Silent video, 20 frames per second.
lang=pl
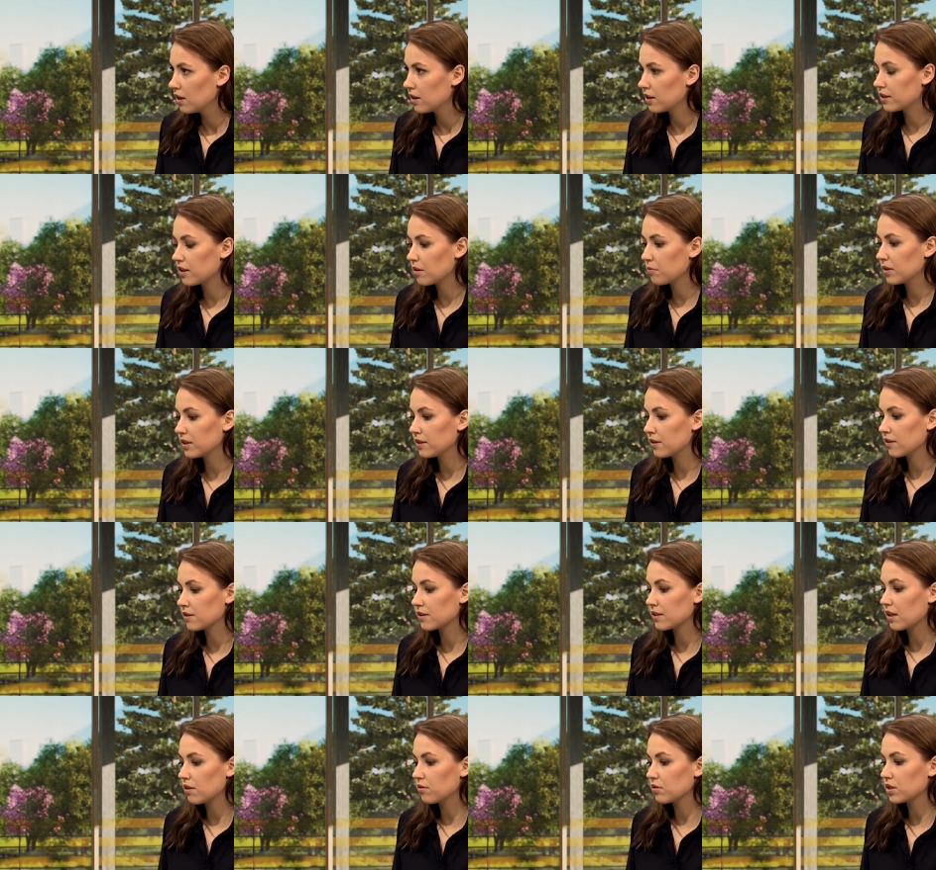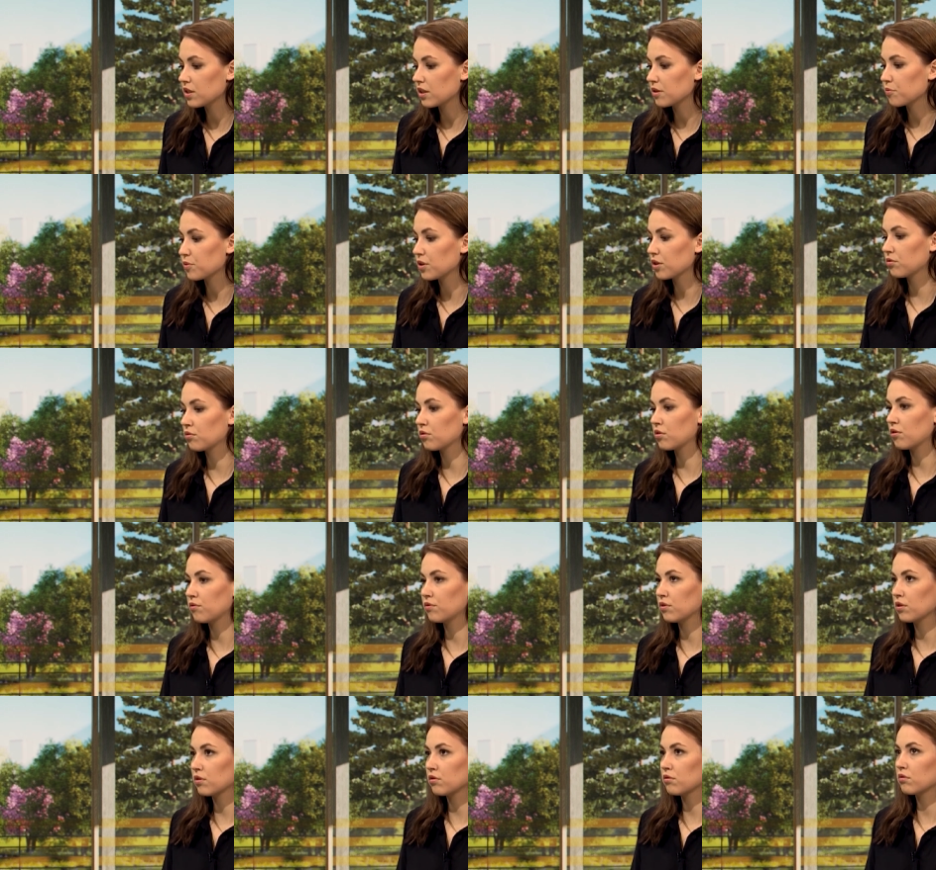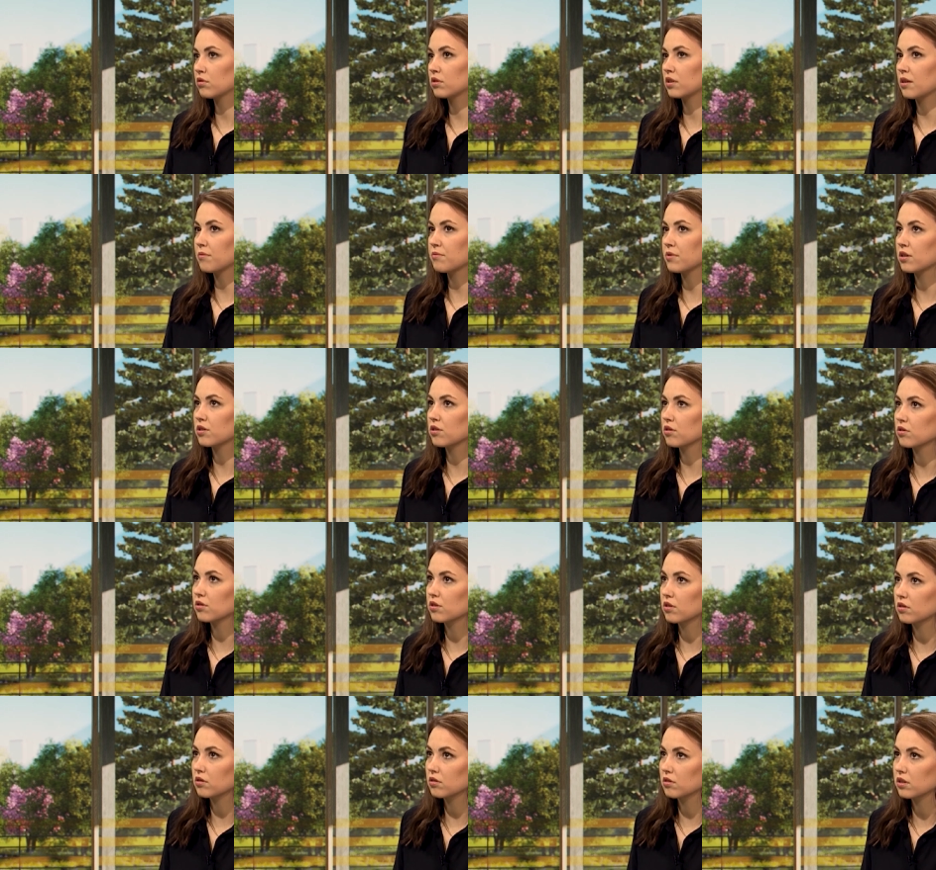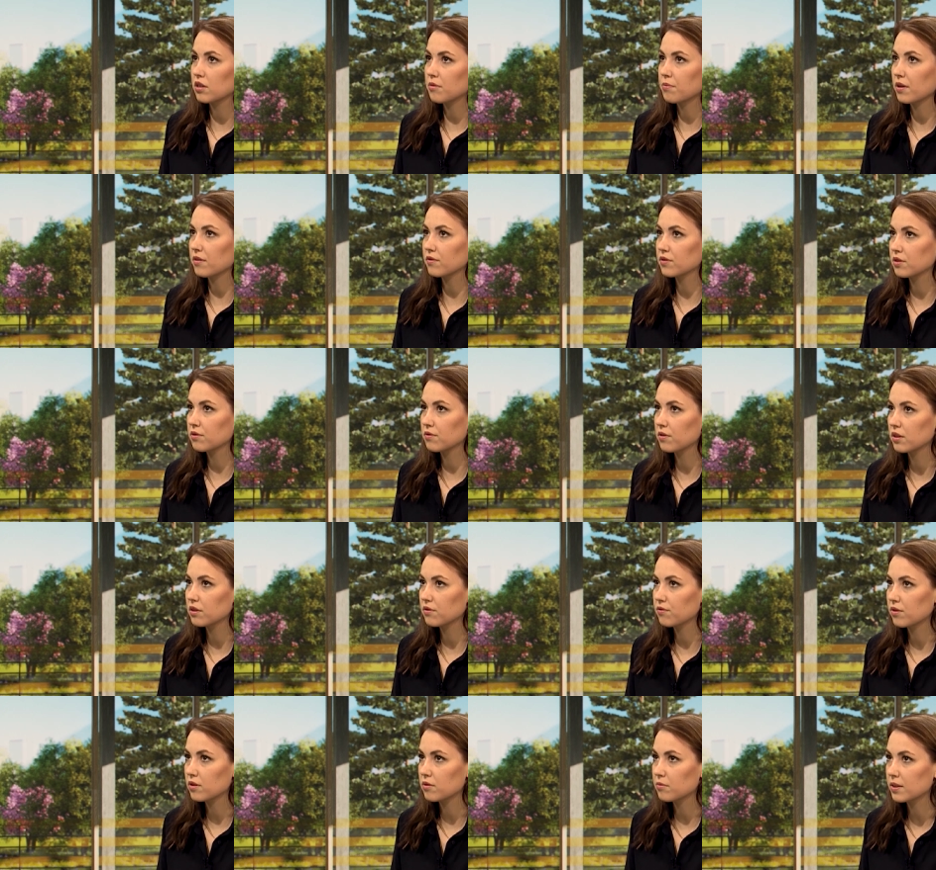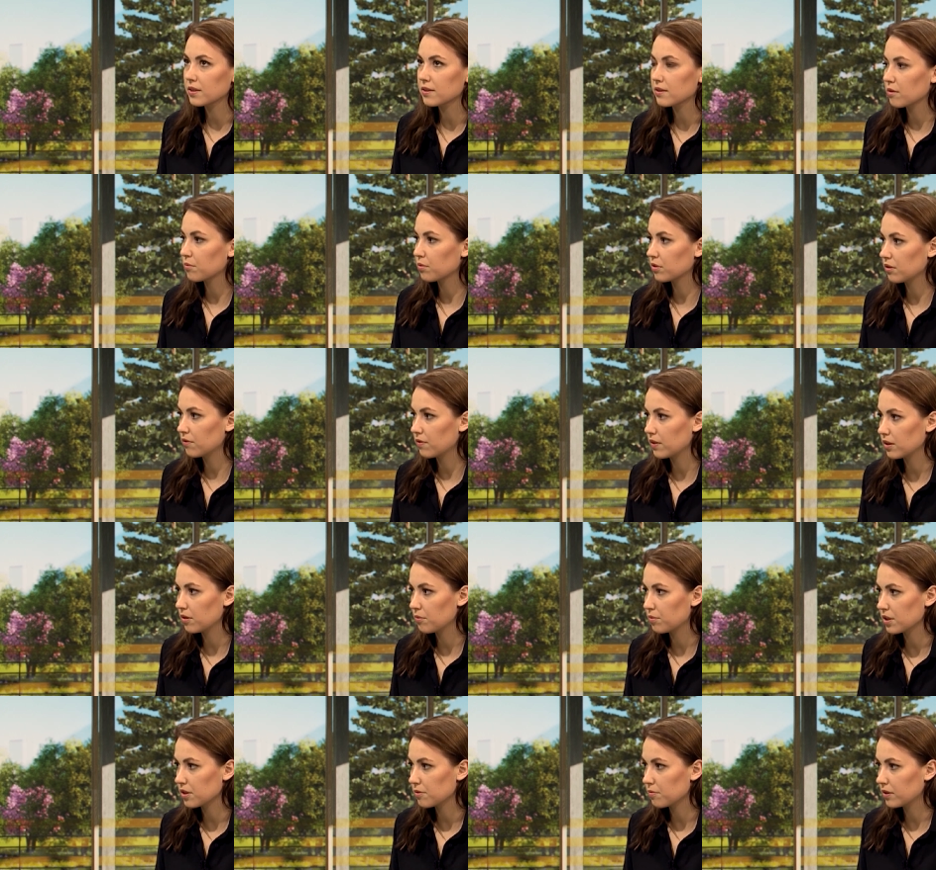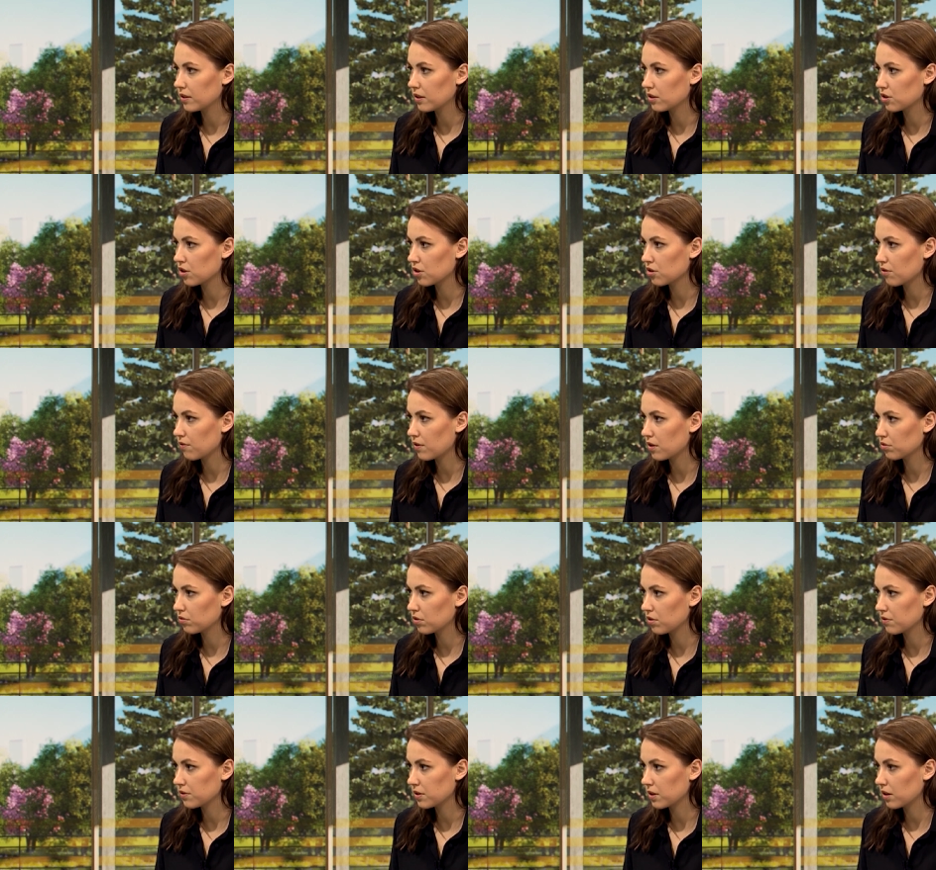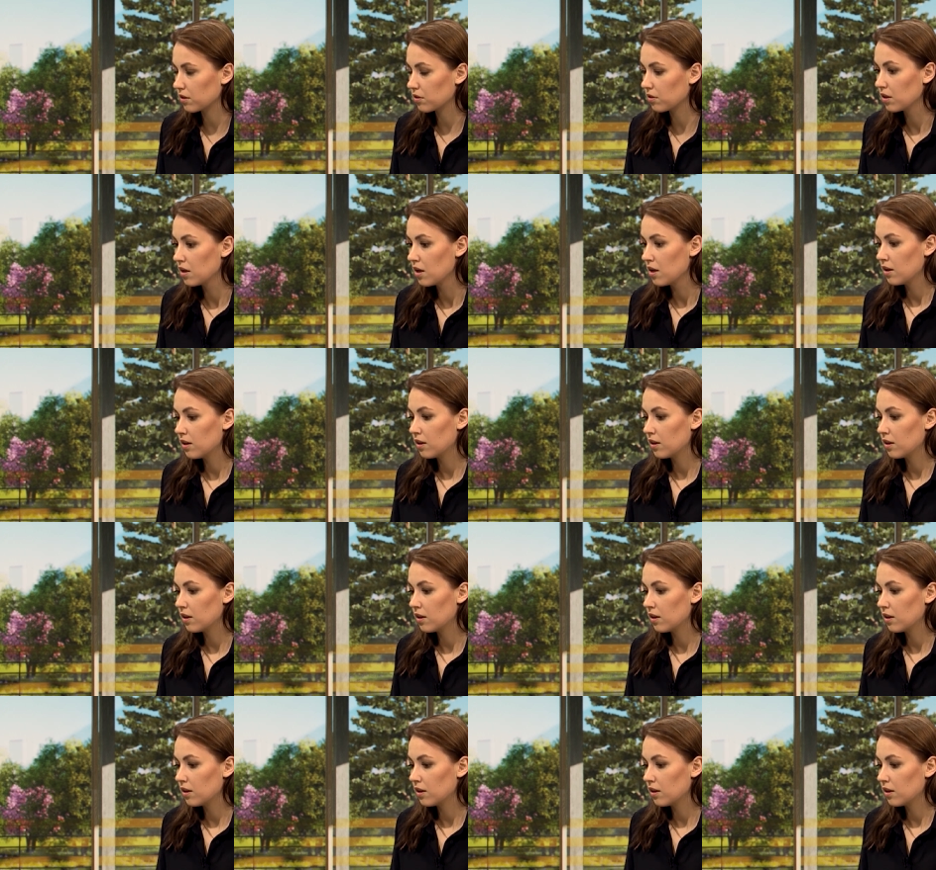I te media cały czas przedrukowują na bieżąco nieprawdziwe informacje podawane przez przez pana Krzysztofa Rutkowskiego.